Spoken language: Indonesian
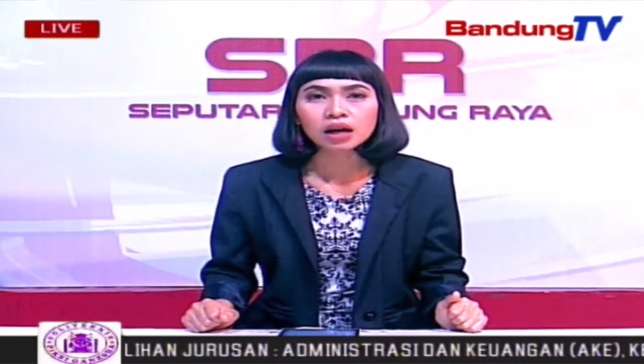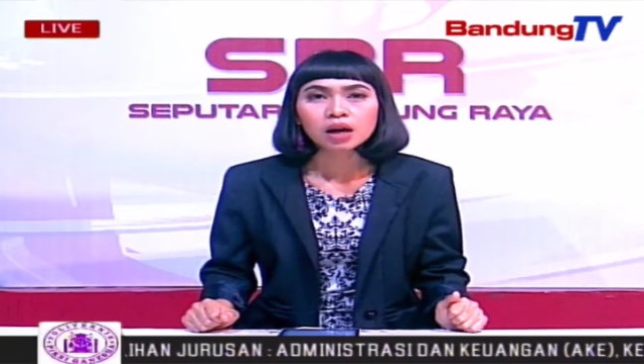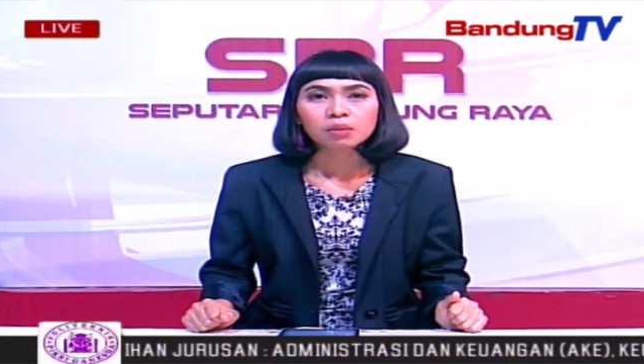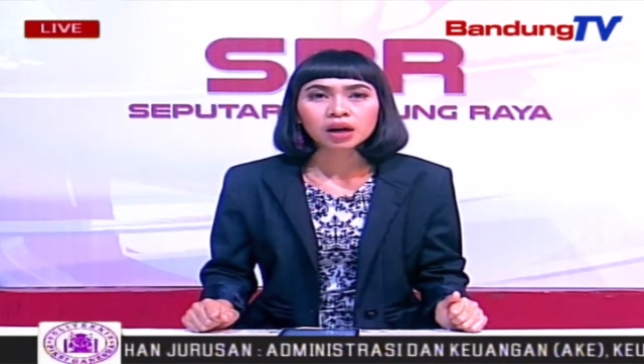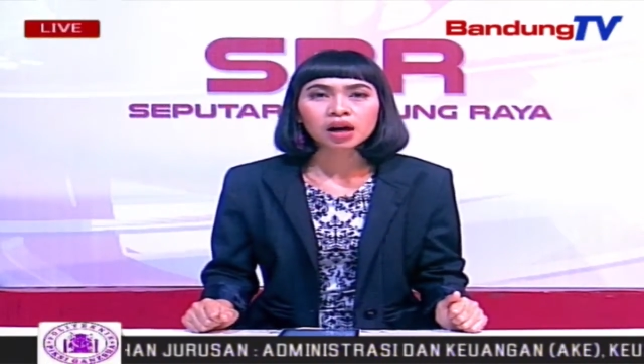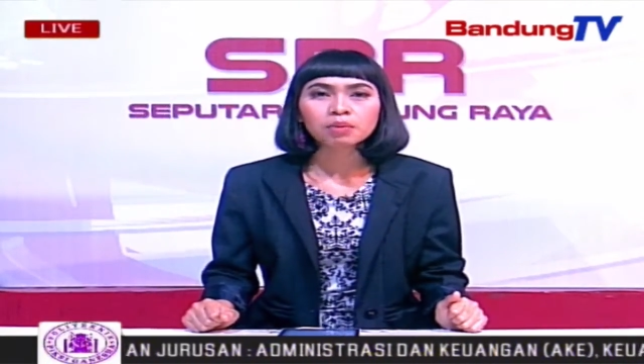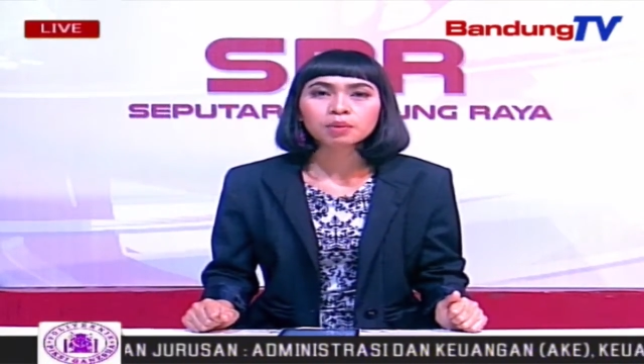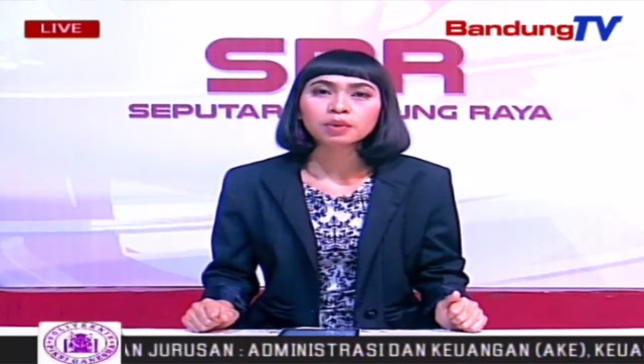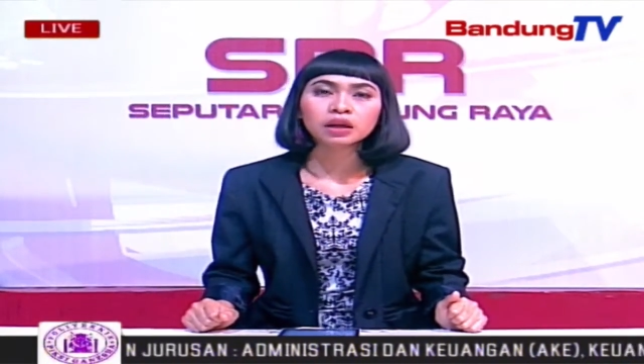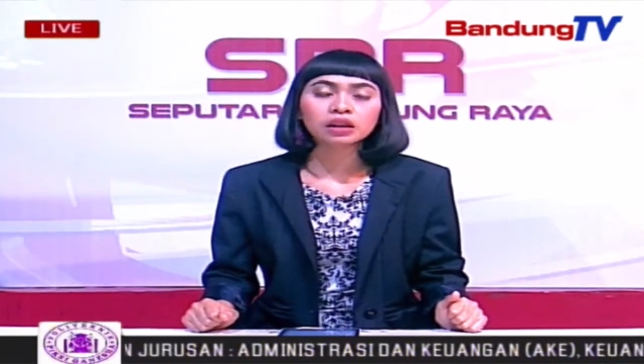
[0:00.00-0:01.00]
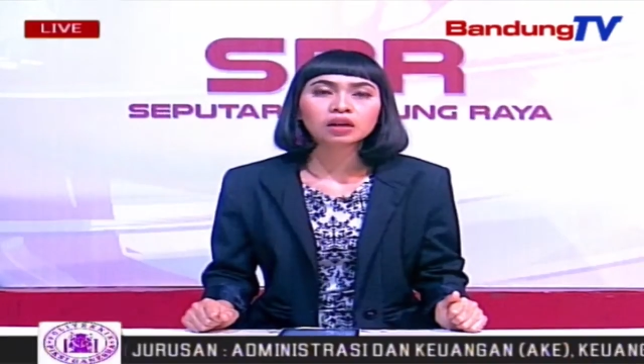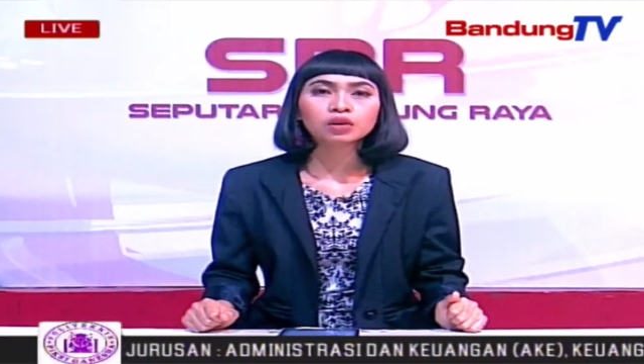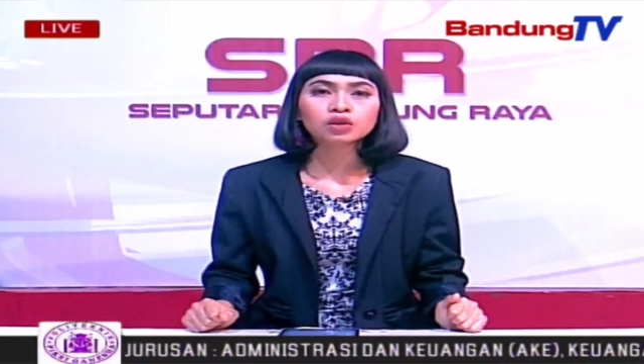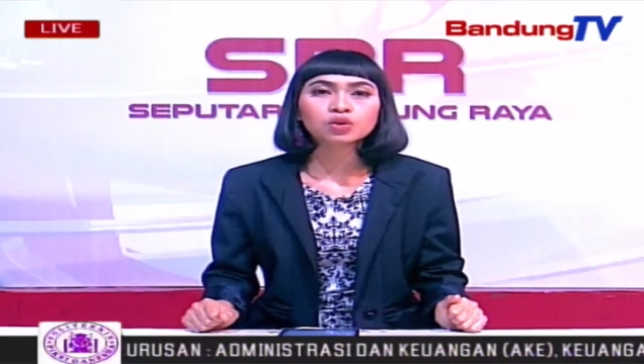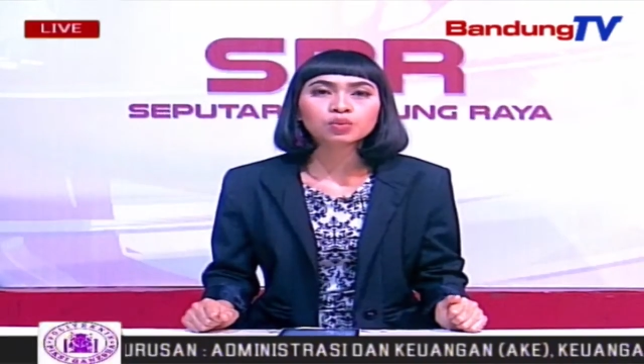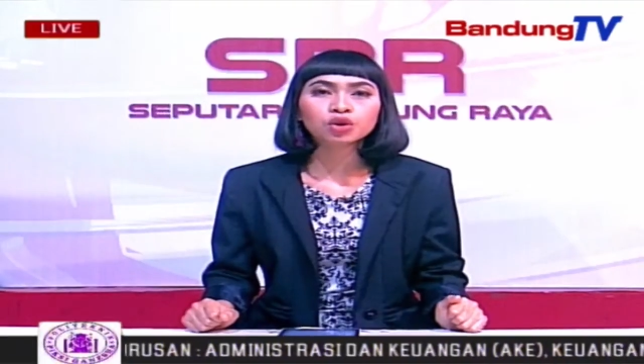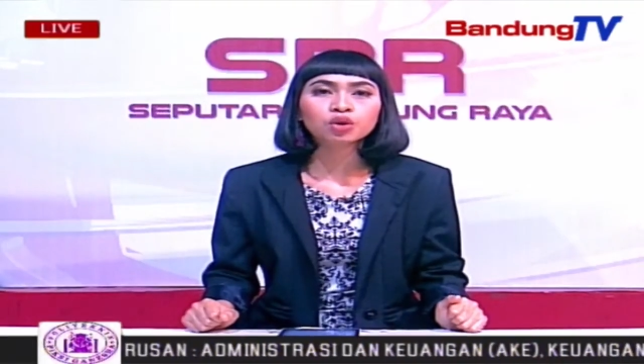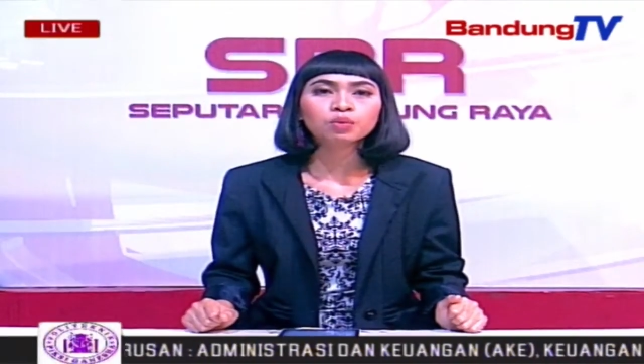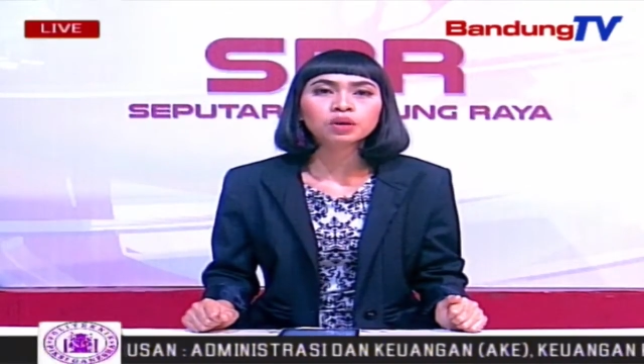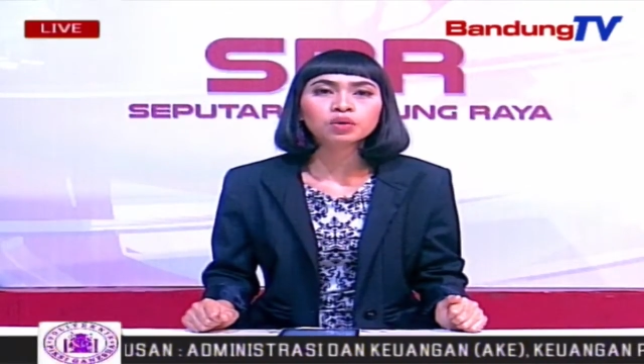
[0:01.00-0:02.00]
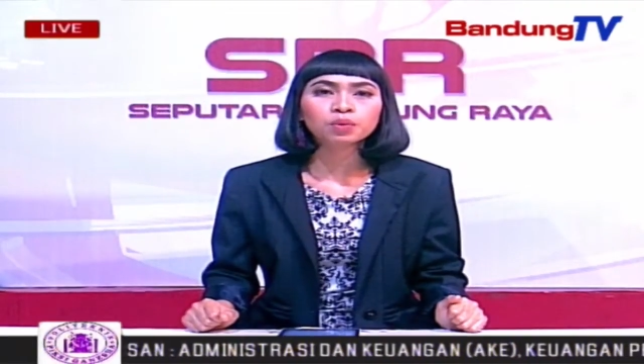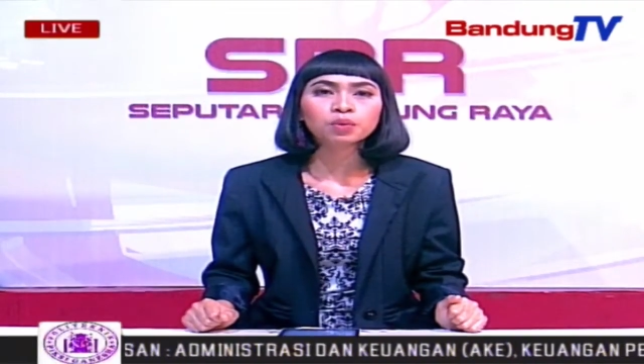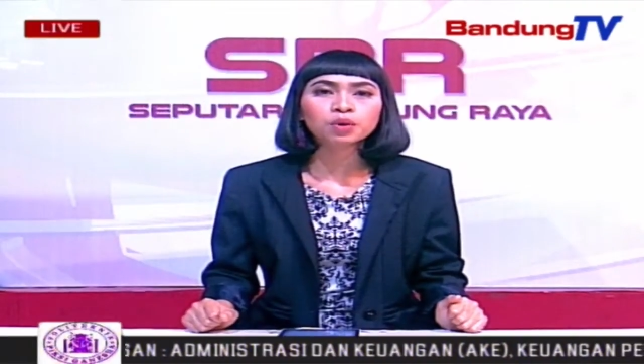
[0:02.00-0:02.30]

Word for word: Menanggapi pernyataan tersebut, Gubernur pun